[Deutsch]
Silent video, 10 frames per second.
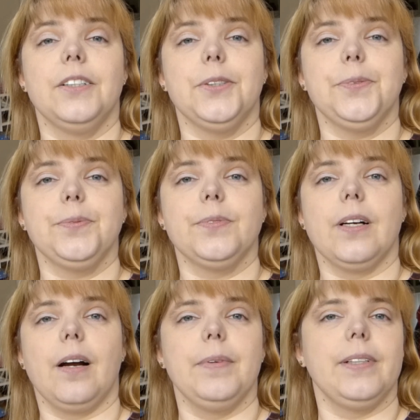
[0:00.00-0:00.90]
ähm,
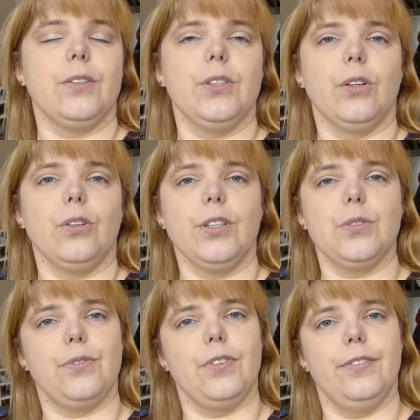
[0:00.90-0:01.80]
habe ich natürlich auch noch nicht
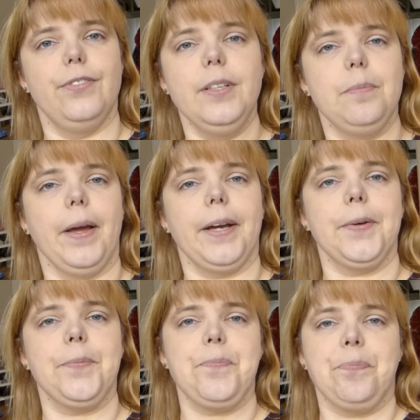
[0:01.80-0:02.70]
so viel Feedback,